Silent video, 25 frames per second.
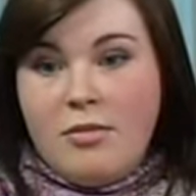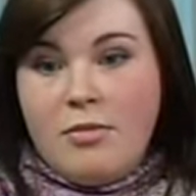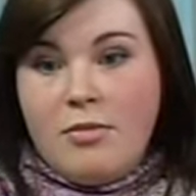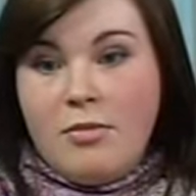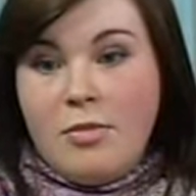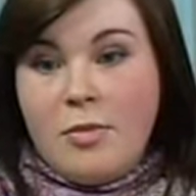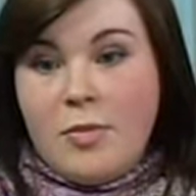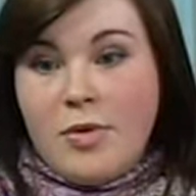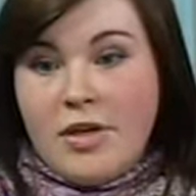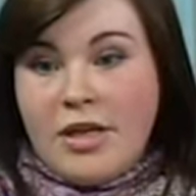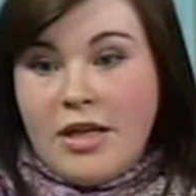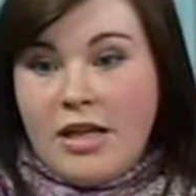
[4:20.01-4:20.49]

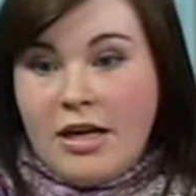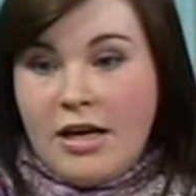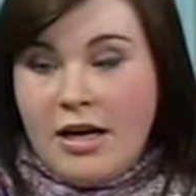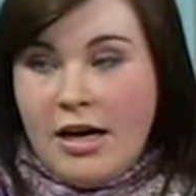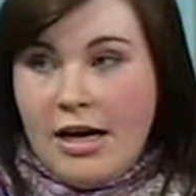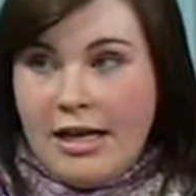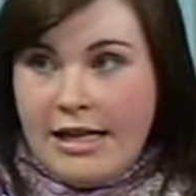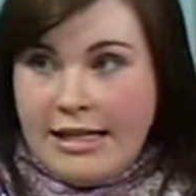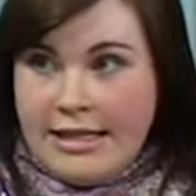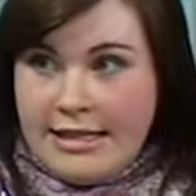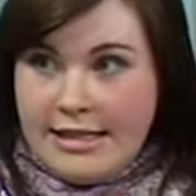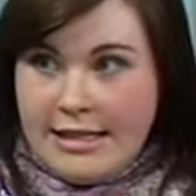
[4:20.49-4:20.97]
мы
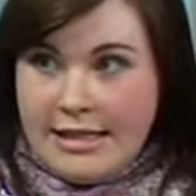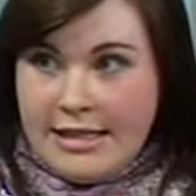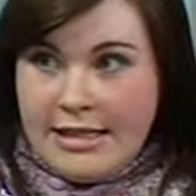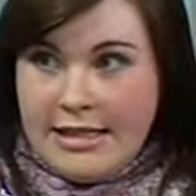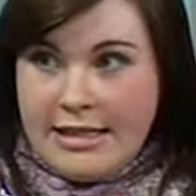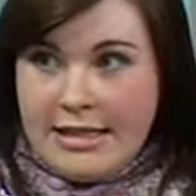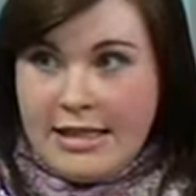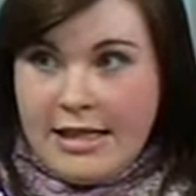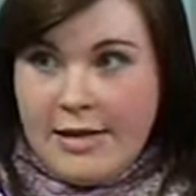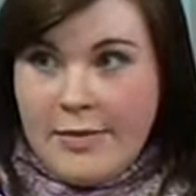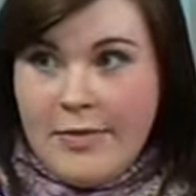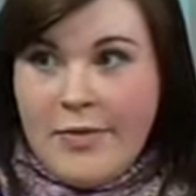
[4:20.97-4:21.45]
предлагали
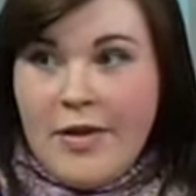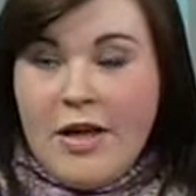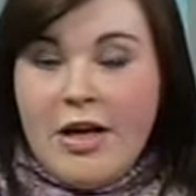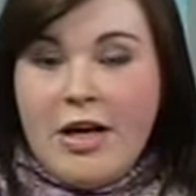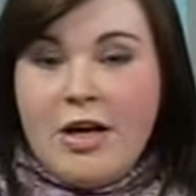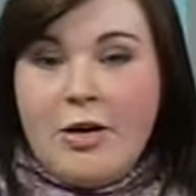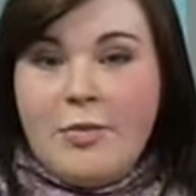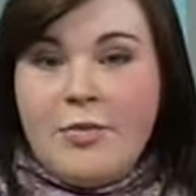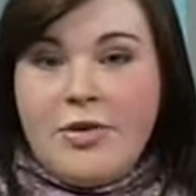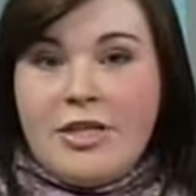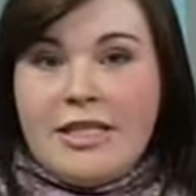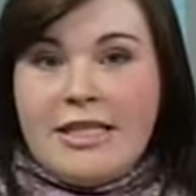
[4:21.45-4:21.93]
зрителям
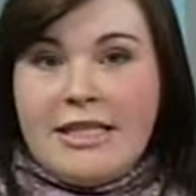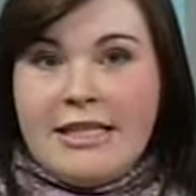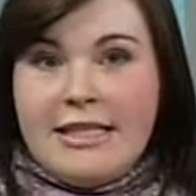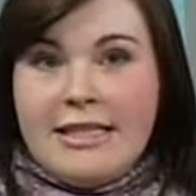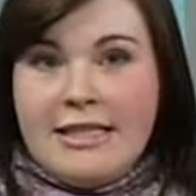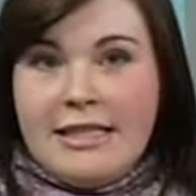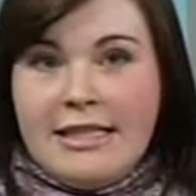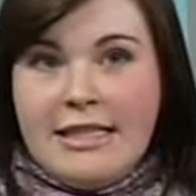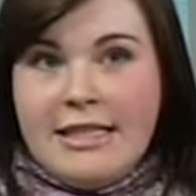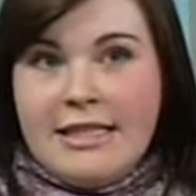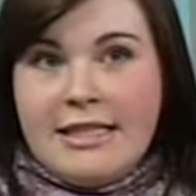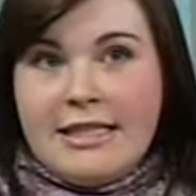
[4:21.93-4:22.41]

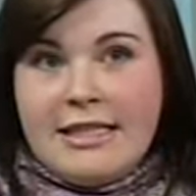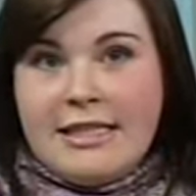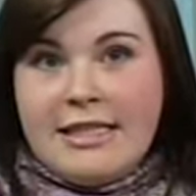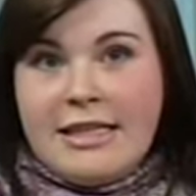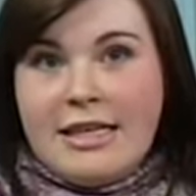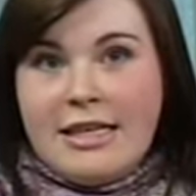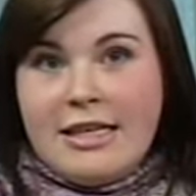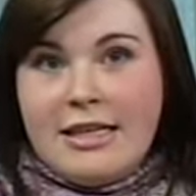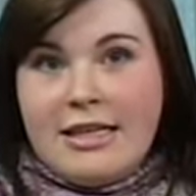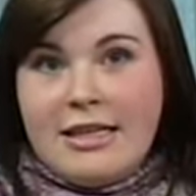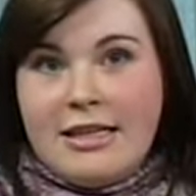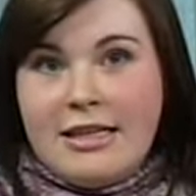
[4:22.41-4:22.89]

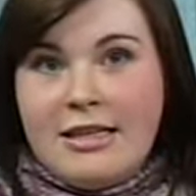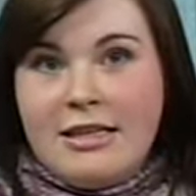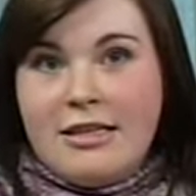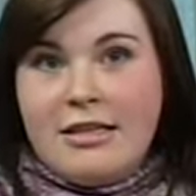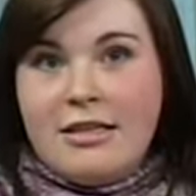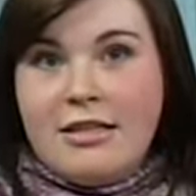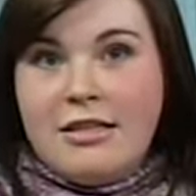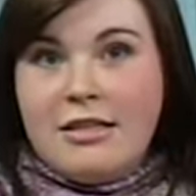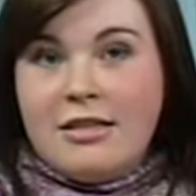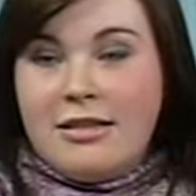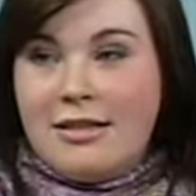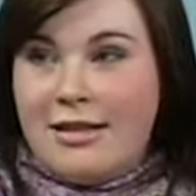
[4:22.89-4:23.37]
присоединиться
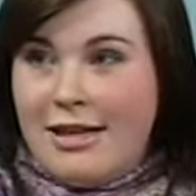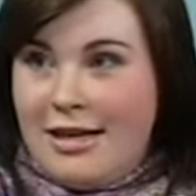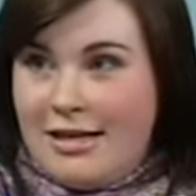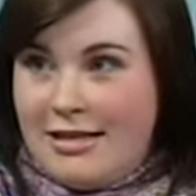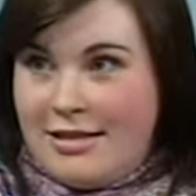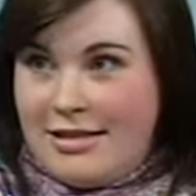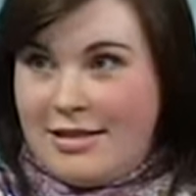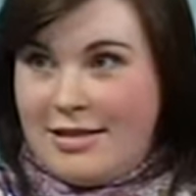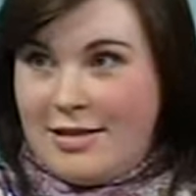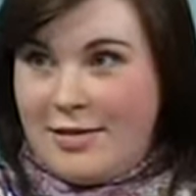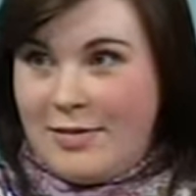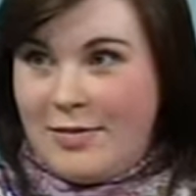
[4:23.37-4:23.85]
к
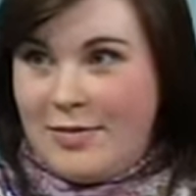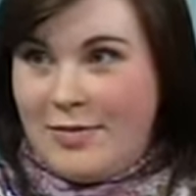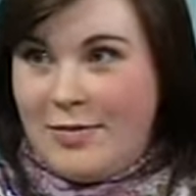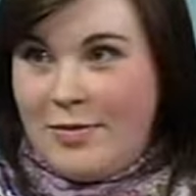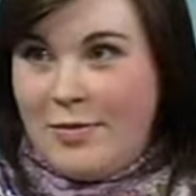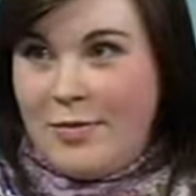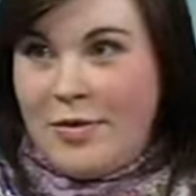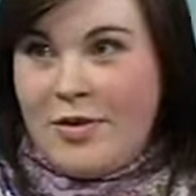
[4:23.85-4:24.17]
танцам.